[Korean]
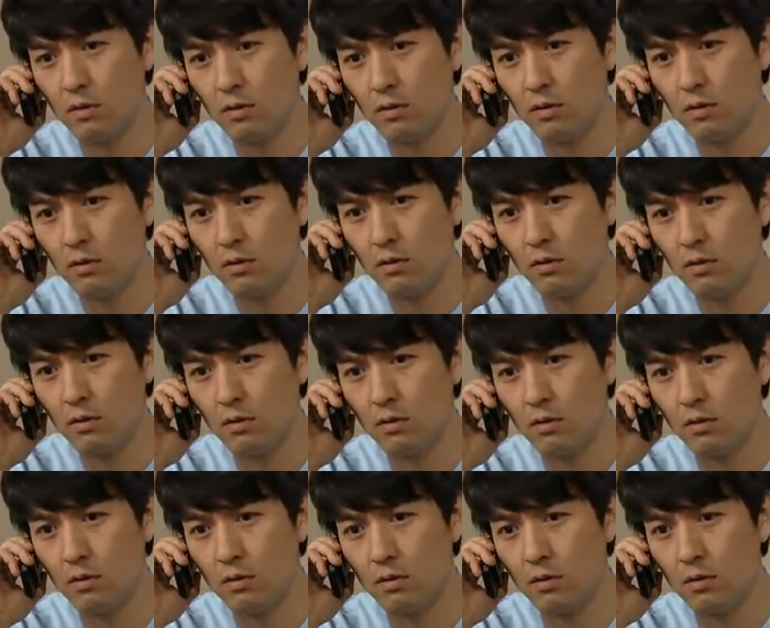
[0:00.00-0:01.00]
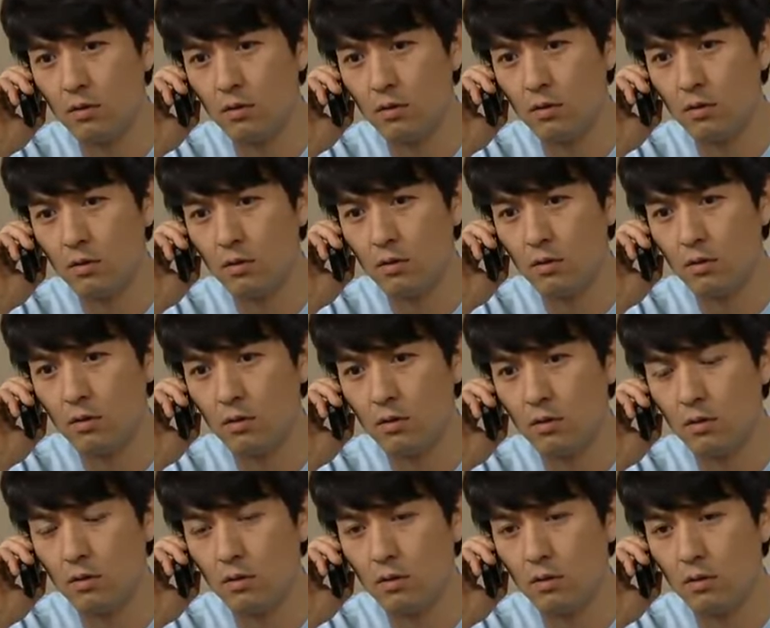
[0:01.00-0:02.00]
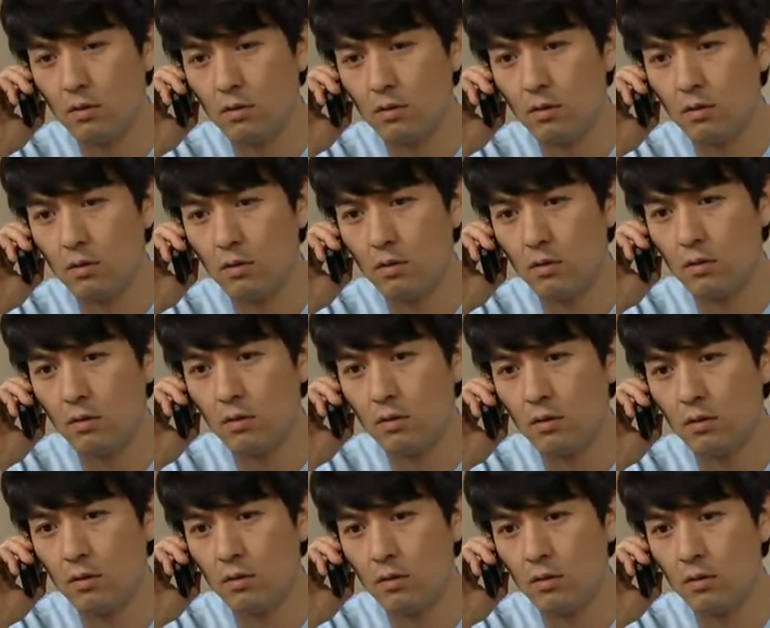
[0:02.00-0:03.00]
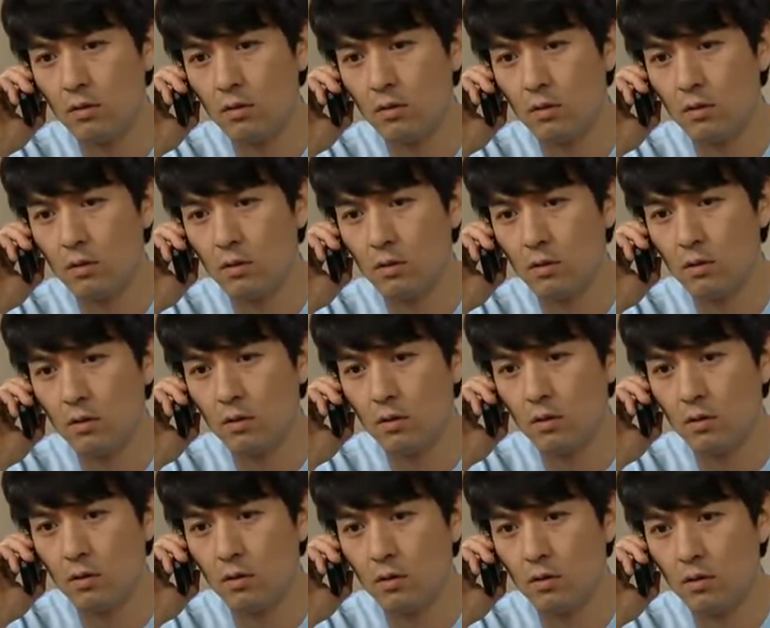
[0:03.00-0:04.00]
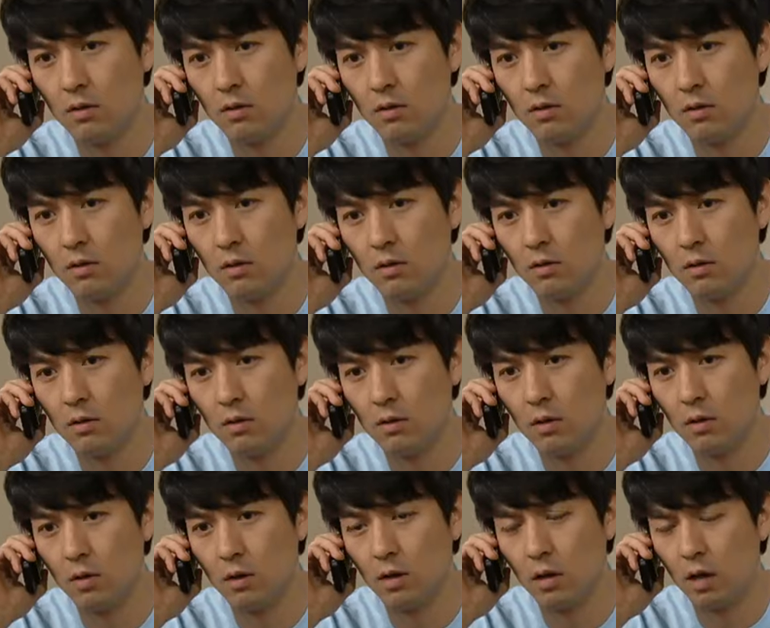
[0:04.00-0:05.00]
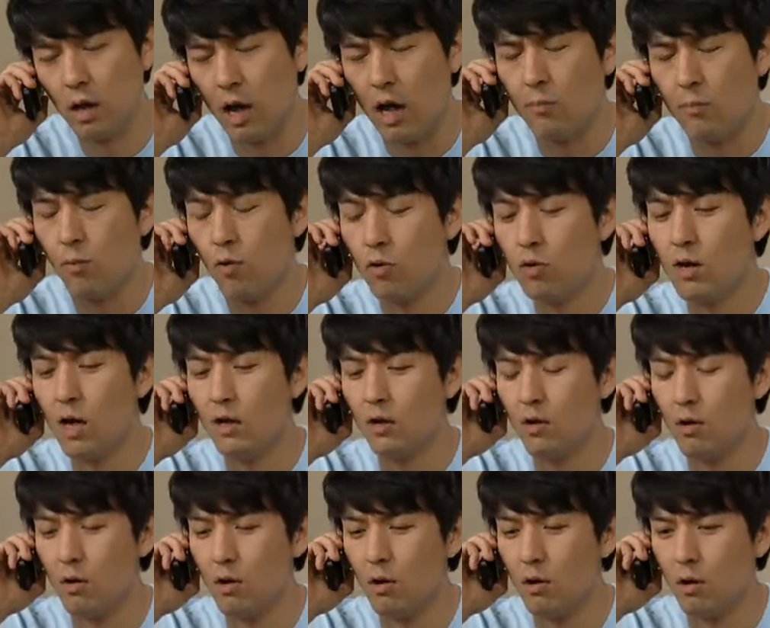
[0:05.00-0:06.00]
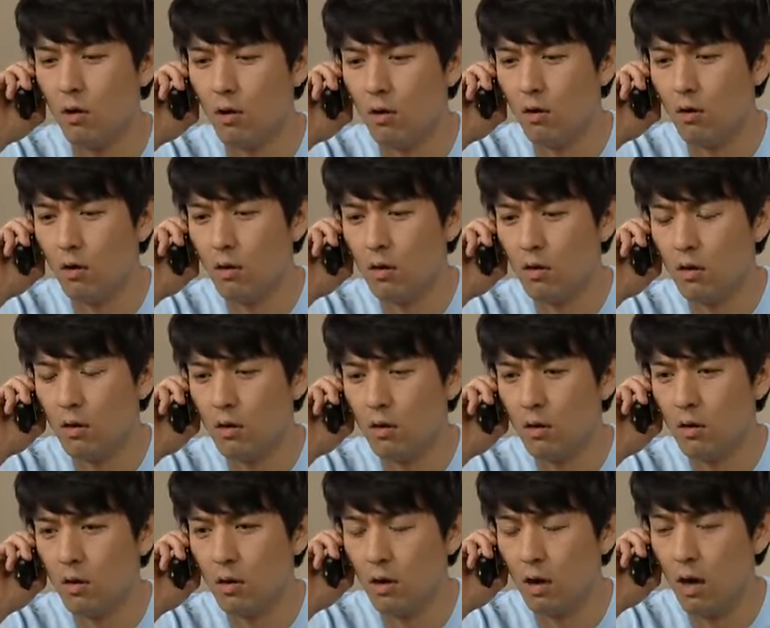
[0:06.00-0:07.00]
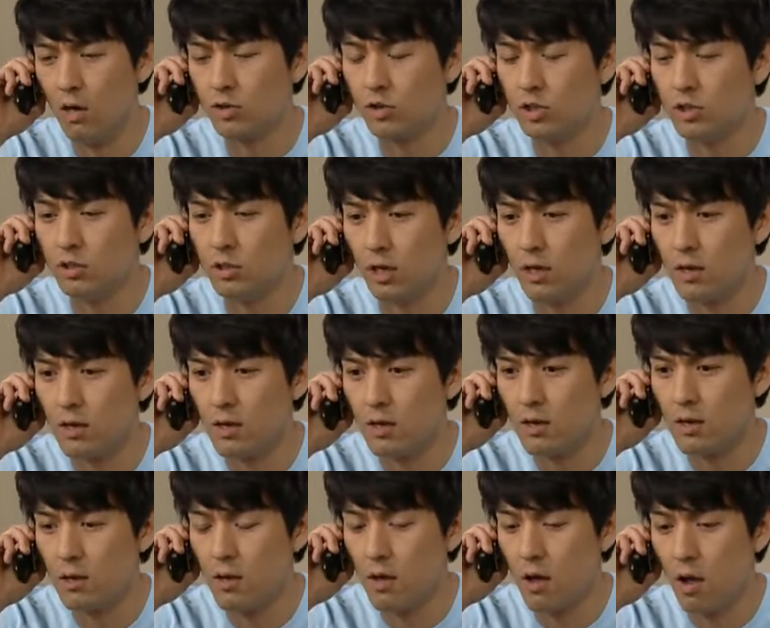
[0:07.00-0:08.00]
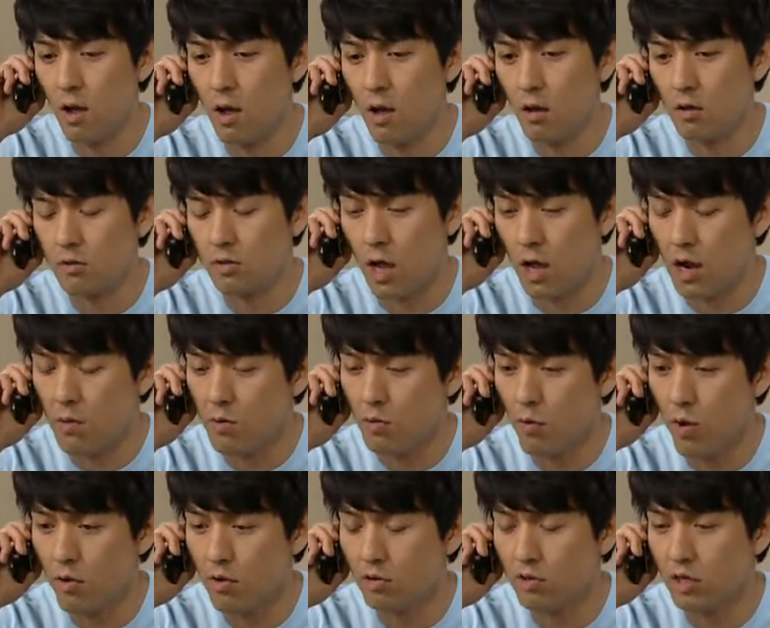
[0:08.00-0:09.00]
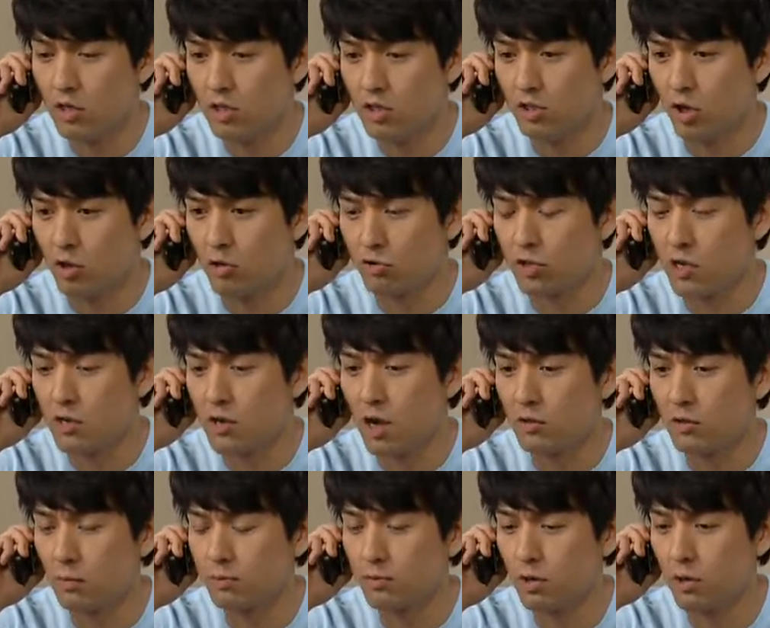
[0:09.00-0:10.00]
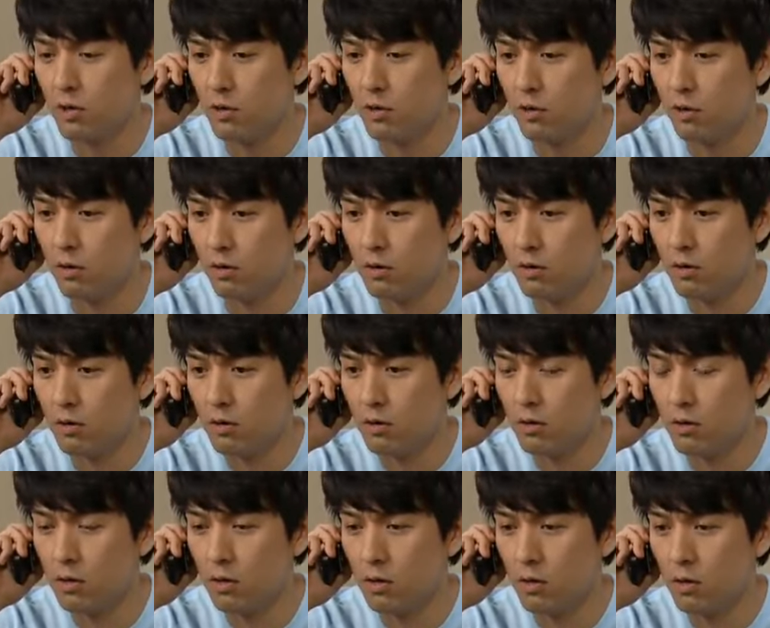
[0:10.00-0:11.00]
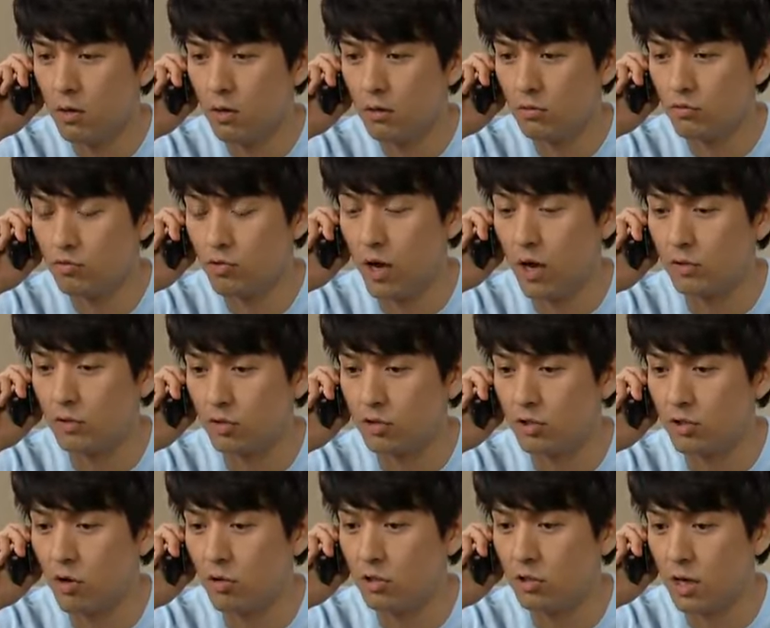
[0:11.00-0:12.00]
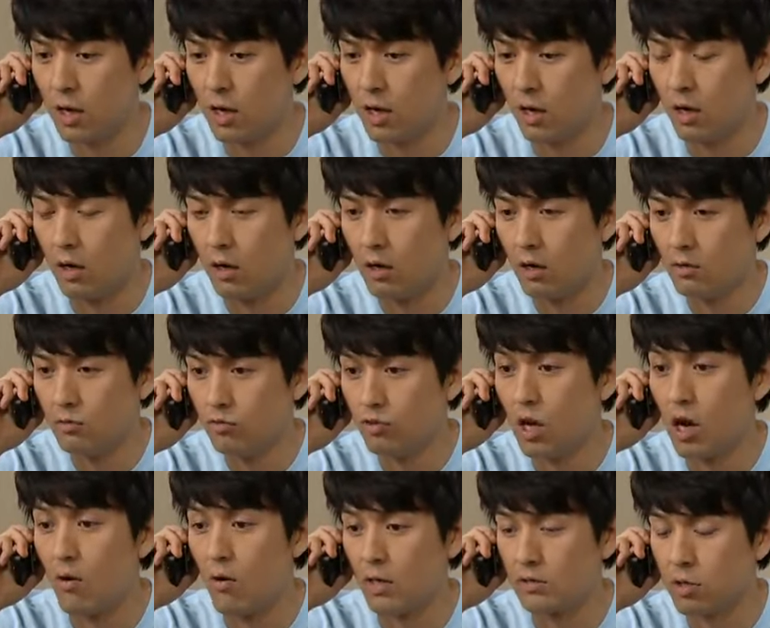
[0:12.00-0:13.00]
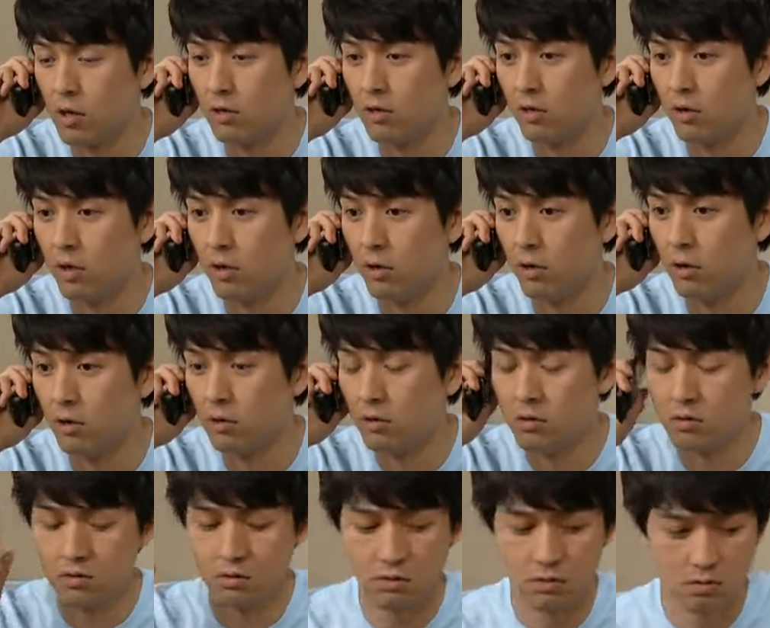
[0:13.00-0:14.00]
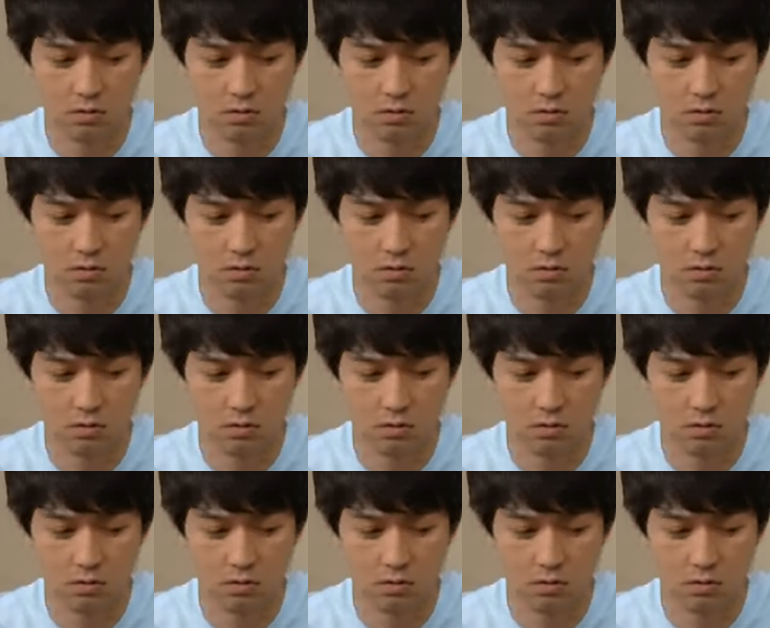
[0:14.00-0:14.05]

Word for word: 열흘이야 자기야. 이번 시나리오 수정만 엄마 내서 끝내고 갈게. 한 번만 봐주라. 아 몰라요. 아 진짜 사람이 왜 그렇게 이기적이고 생각이 없어요? 누나가 저지른 거니까 누나가 와서 해결해요.